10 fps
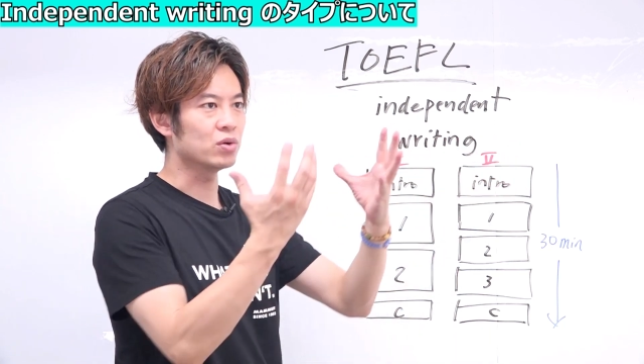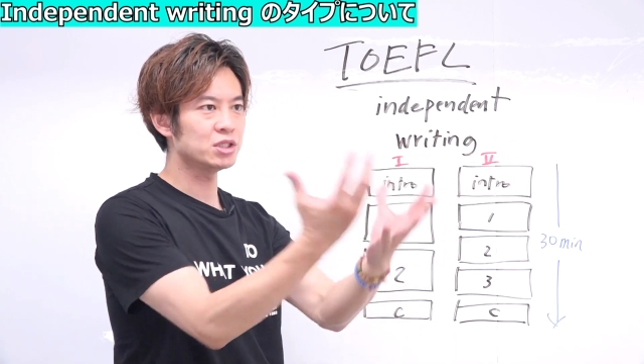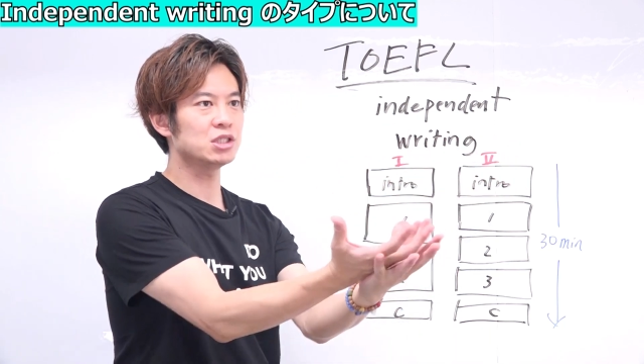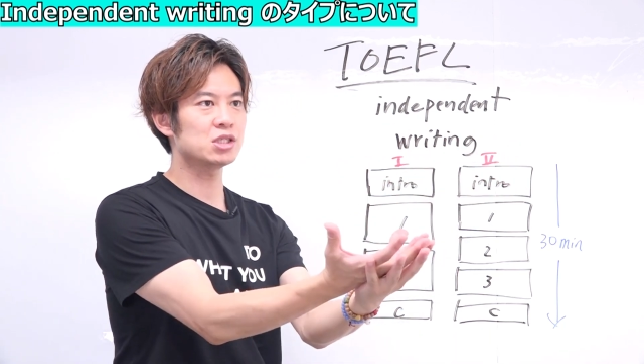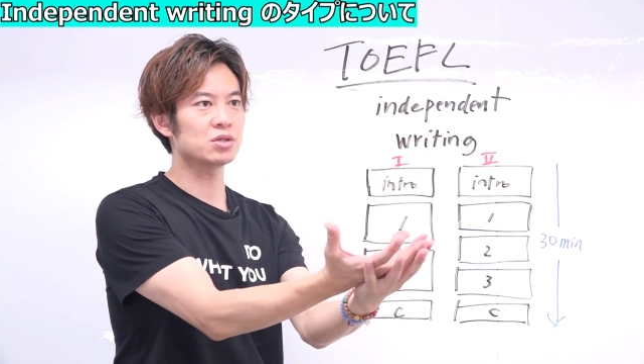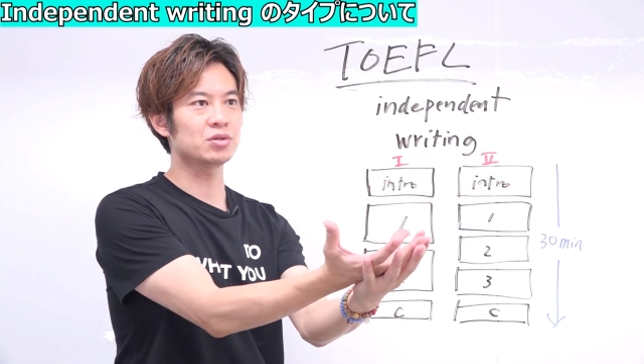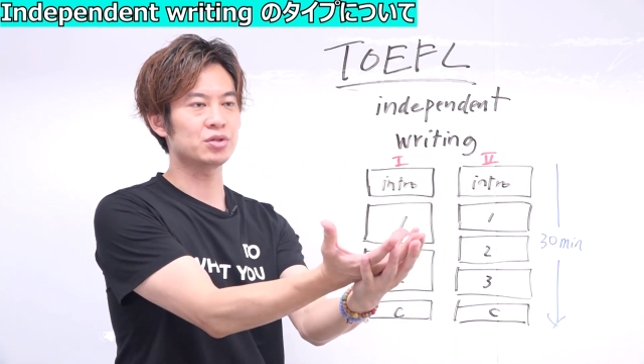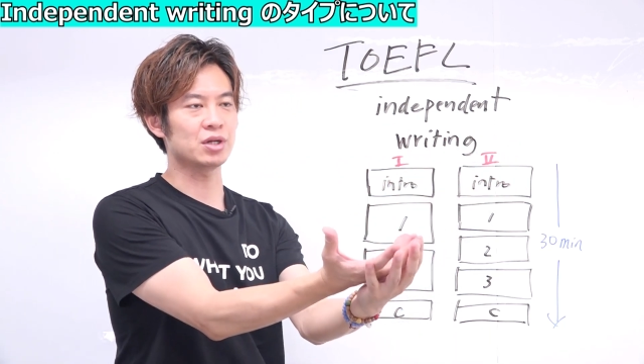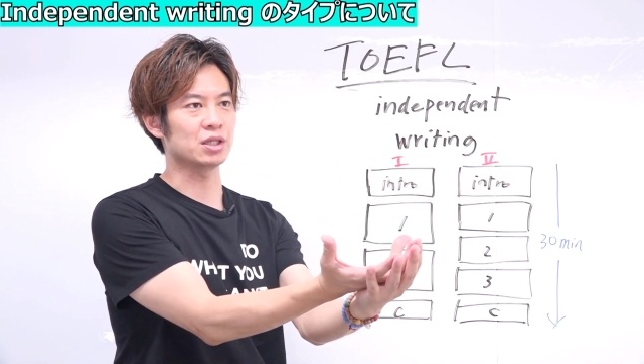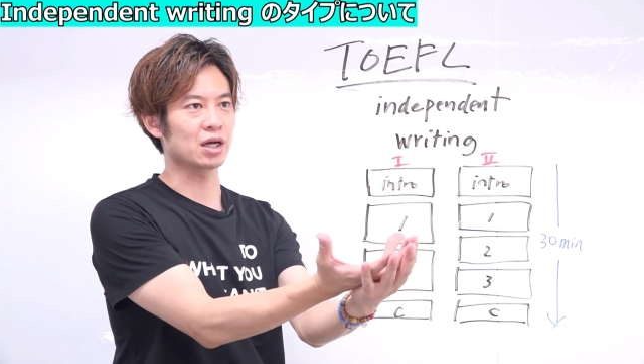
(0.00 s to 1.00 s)
同じ実力の
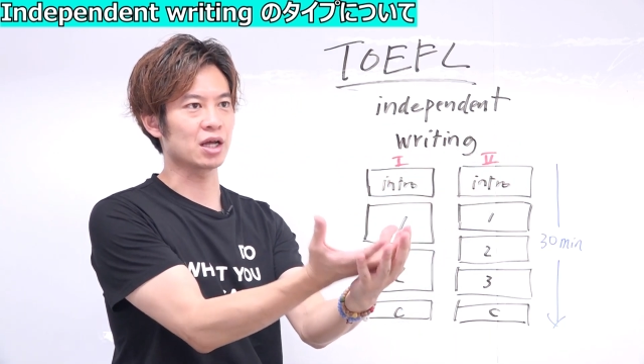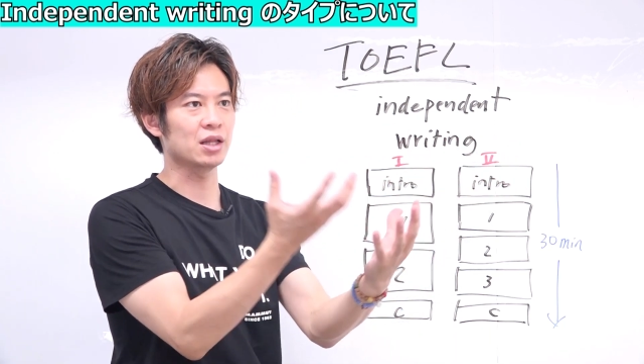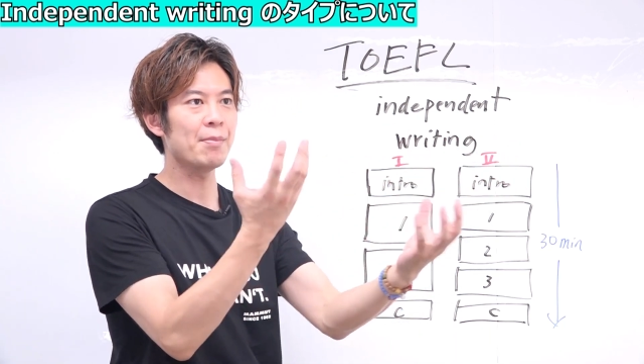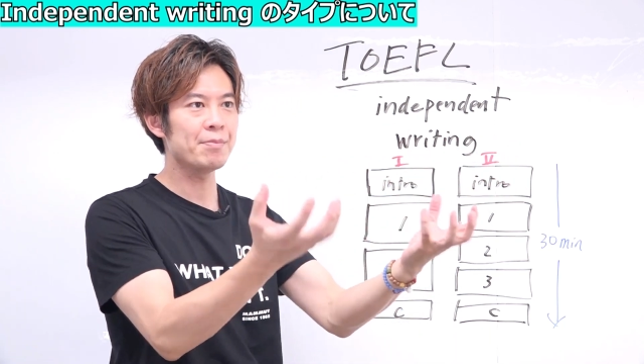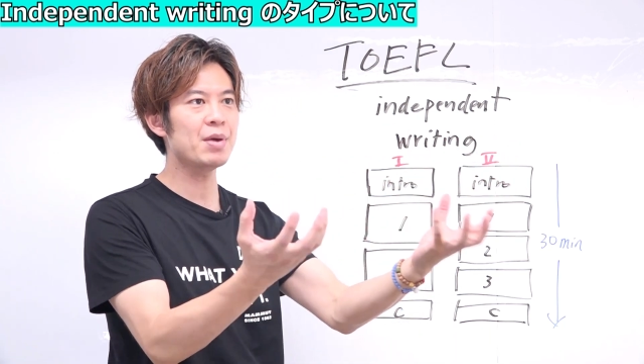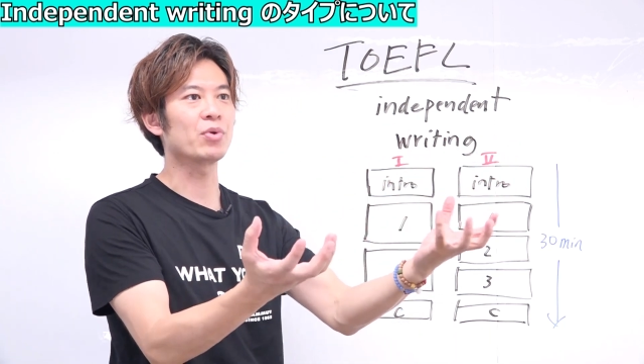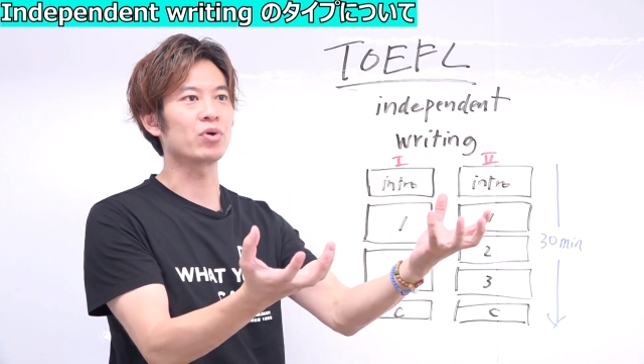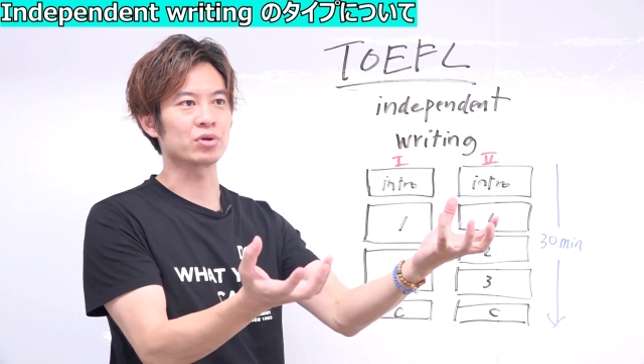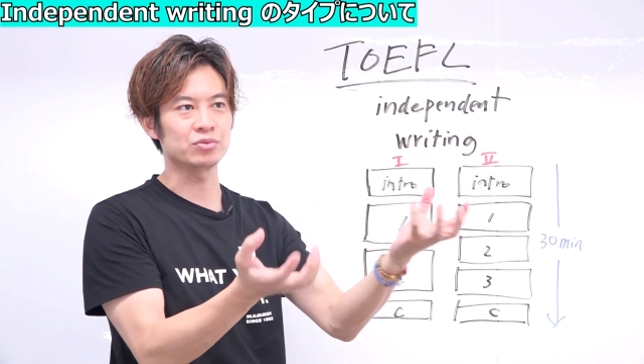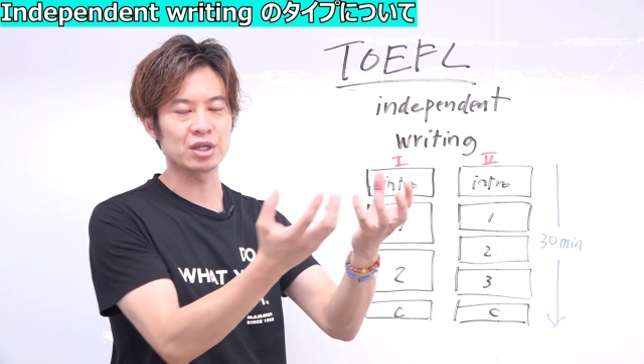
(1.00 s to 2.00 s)
人なんだから、何べんも
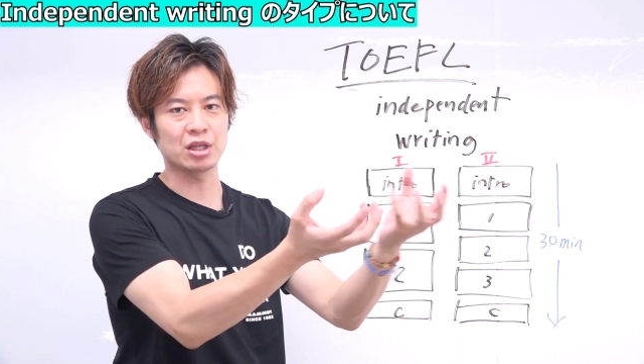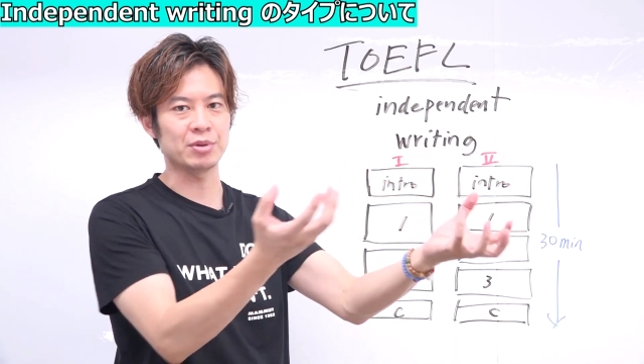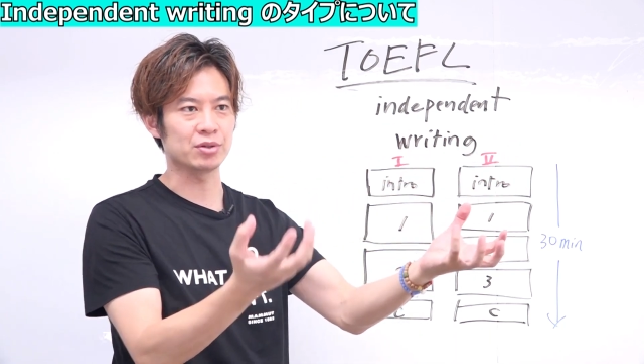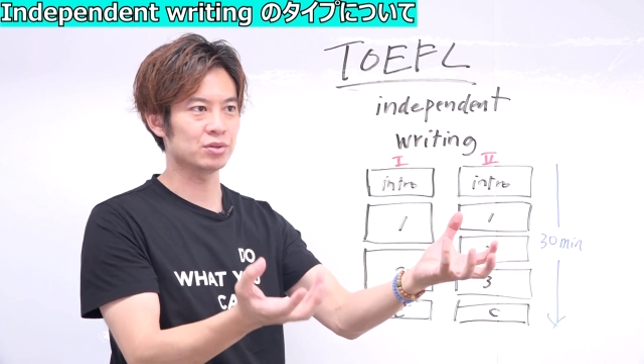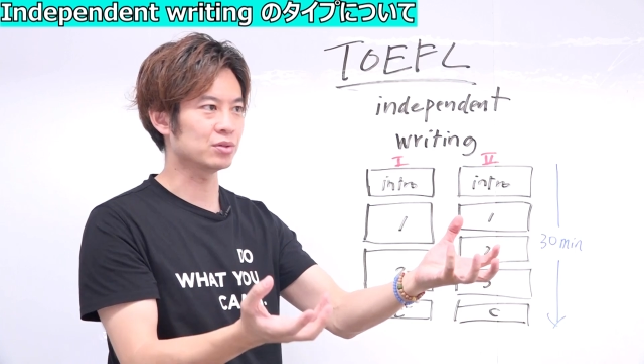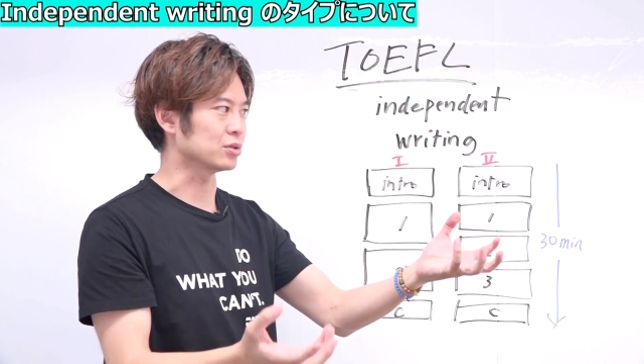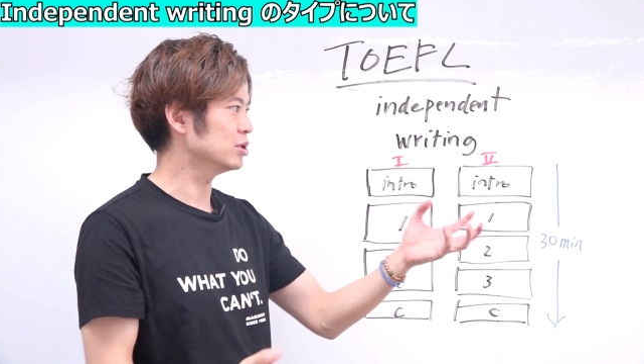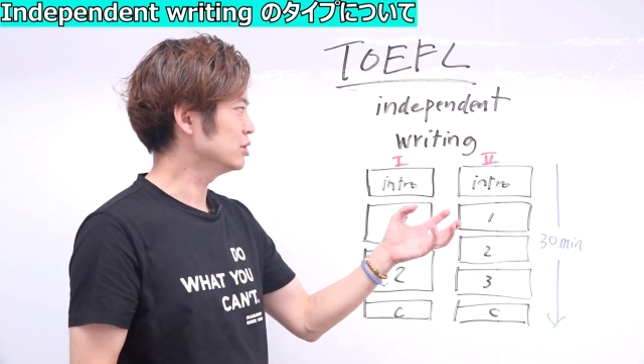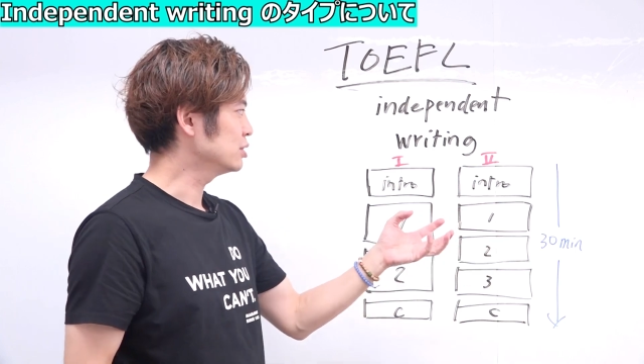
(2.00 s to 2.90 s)
こう受けてみると、